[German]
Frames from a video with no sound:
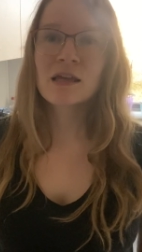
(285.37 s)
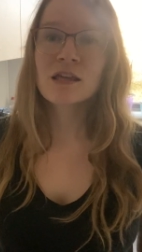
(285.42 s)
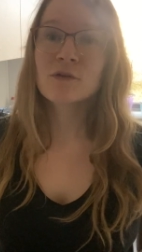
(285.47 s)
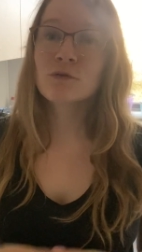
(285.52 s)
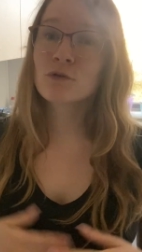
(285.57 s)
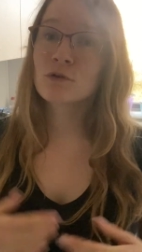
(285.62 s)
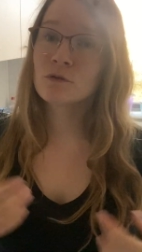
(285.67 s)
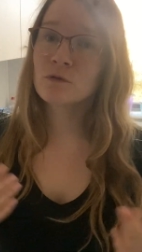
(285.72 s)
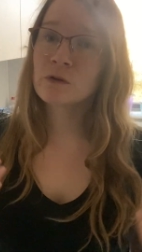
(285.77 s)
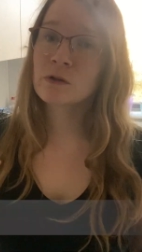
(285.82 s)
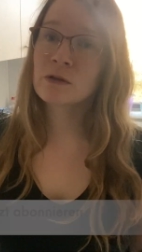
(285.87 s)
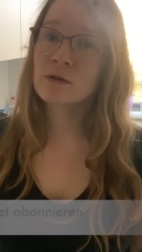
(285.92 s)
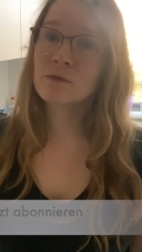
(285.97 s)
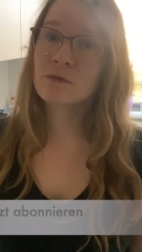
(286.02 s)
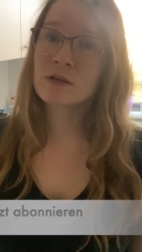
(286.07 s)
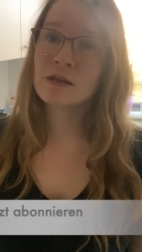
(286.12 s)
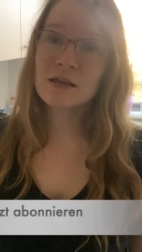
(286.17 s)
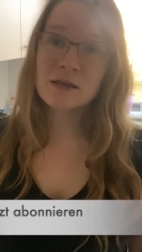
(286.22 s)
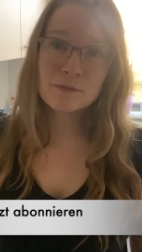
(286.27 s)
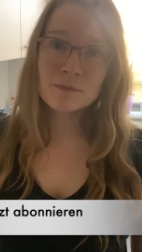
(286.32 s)
Ich würde mich
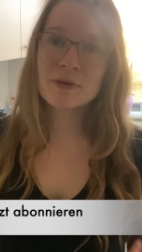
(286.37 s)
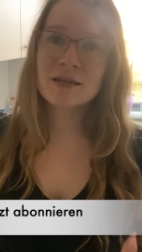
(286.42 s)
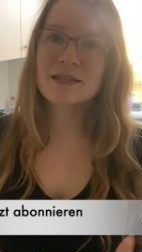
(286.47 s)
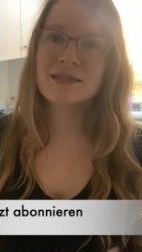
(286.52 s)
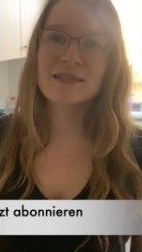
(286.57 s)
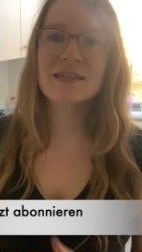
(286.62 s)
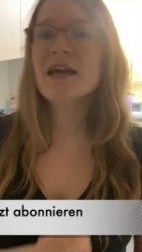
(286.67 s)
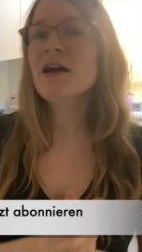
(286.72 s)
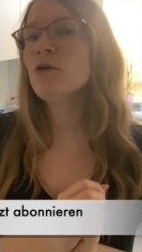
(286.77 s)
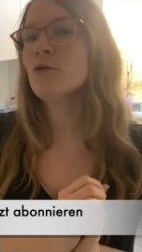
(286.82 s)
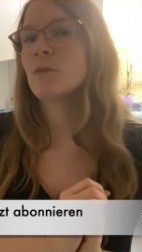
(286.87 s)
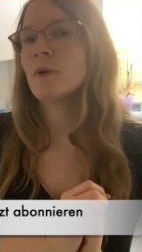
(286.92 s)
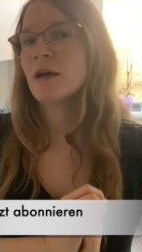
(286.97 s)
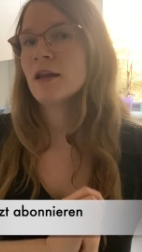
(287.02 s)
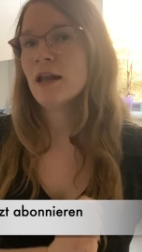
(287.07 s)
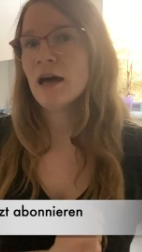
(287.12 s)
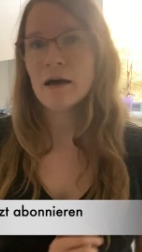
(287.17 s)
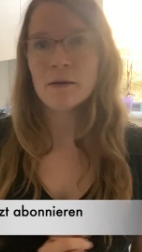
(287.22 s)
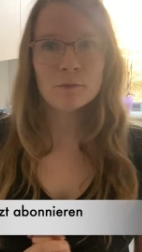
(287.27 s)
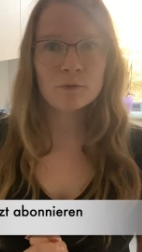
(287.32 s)
wie immer sehr über
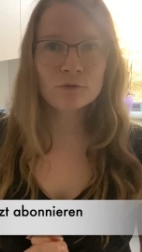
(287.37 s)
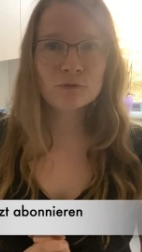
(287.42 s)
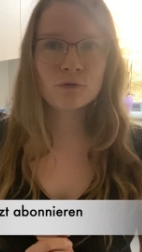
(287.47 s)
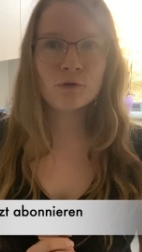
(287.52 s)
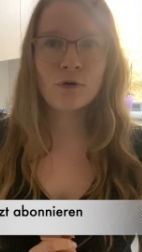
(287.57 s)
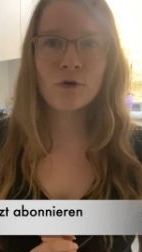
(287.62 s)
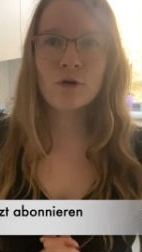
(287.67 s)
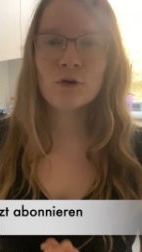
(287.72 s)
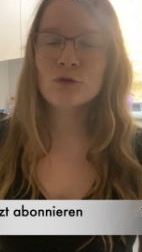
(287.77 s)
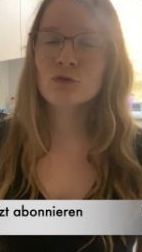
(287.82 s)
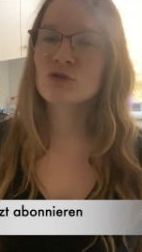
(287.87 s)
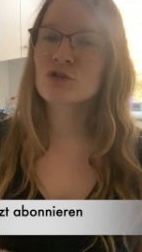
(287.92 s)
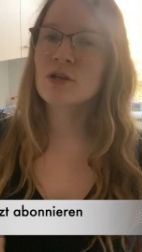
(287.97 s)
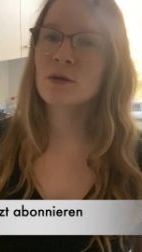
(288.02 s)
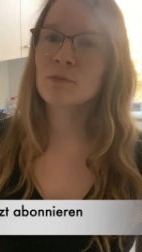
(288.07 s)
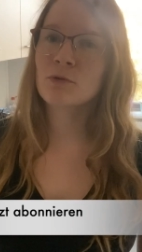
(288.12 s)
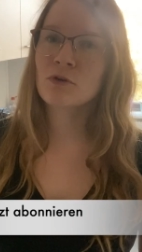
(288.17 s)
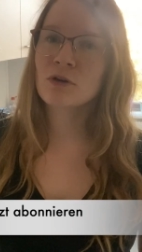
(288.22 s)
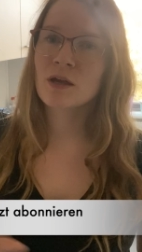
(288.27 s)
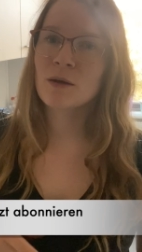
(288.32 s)
ein Abo freuen und
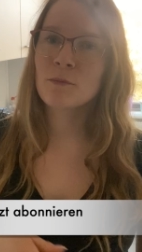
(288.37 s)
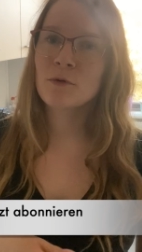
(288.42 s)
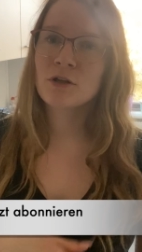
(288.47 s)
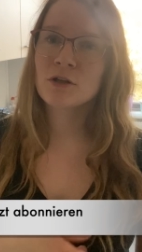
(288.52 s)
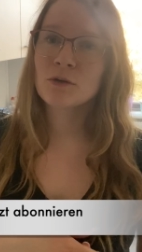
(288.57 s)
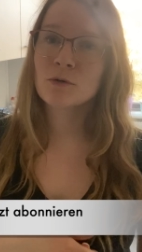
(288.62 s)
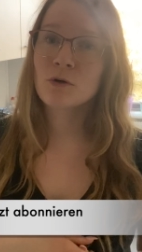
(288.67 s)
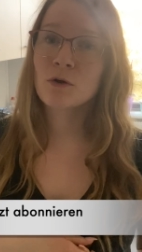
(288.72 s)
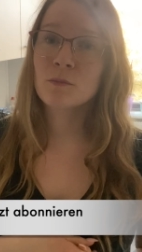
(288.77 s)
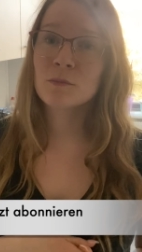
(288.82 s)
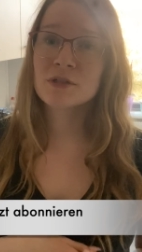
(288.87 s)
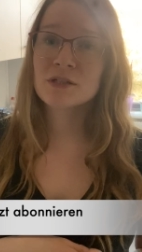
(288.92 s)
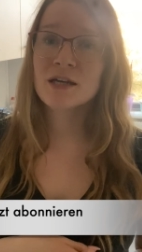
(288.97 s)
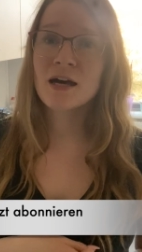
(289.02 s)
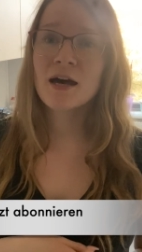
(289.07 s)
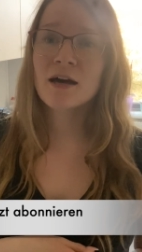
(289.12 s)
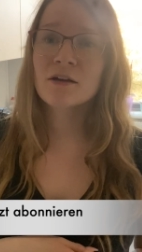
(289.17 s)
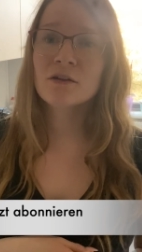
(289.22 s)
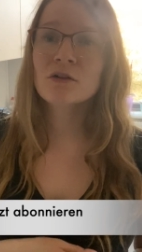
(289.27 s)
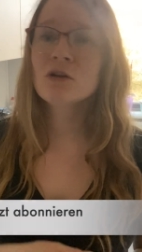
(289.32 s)
schreibt doch gerne mal in die
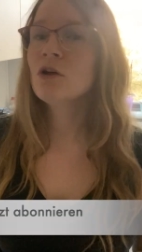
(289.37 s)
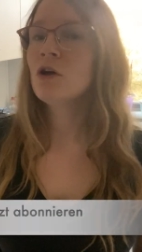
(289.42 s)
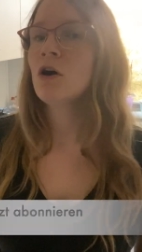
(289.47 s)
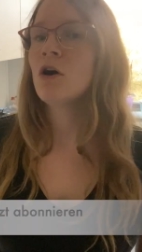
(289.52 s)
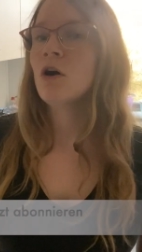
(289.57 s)
Kommentare,